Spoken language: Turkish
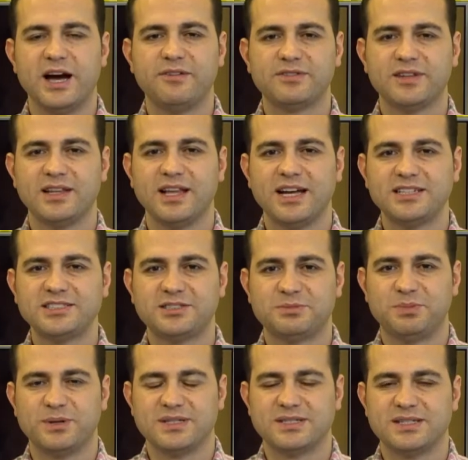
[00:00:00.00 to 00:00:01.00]
haftalar.
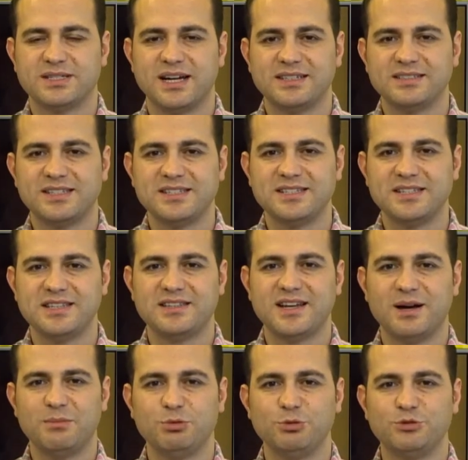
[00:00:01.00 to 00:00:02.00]
Pazartesi
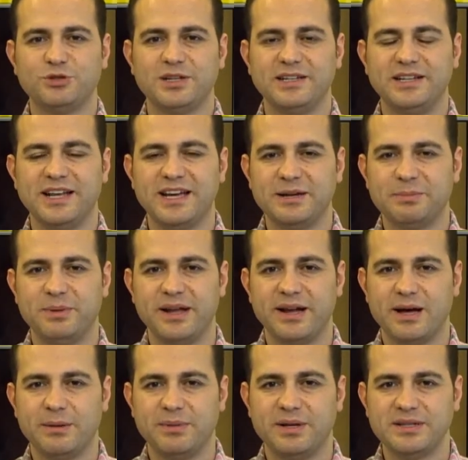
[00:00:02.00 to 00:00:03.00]
iddia bülteni ile
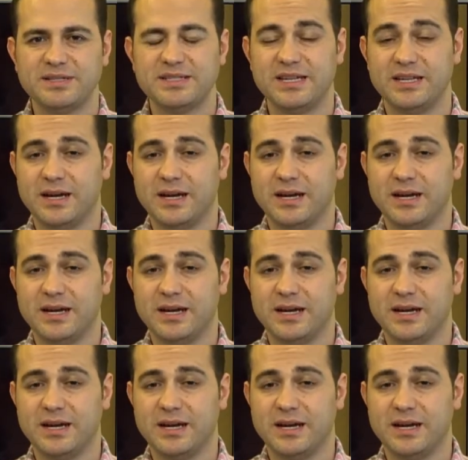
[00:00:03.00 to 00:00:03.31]
beraberiz.